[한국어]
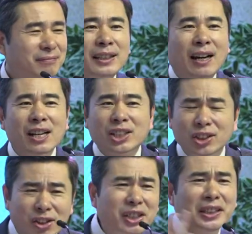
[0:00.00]
내가
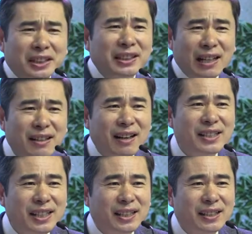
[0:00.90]
쓰러지는
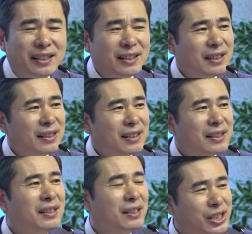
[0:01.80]
그날까지
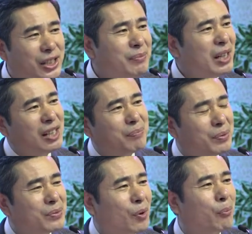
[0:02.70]
그 심장을
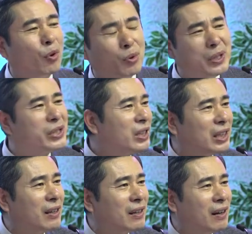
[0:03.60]
품고 복음을
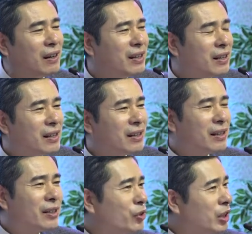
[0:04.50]
전하다가
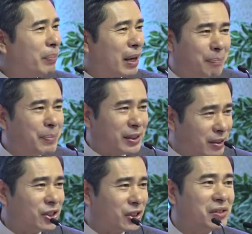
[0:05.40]
주님 발 앞에
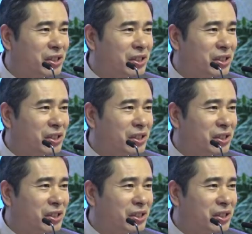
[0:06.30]
쓰러지는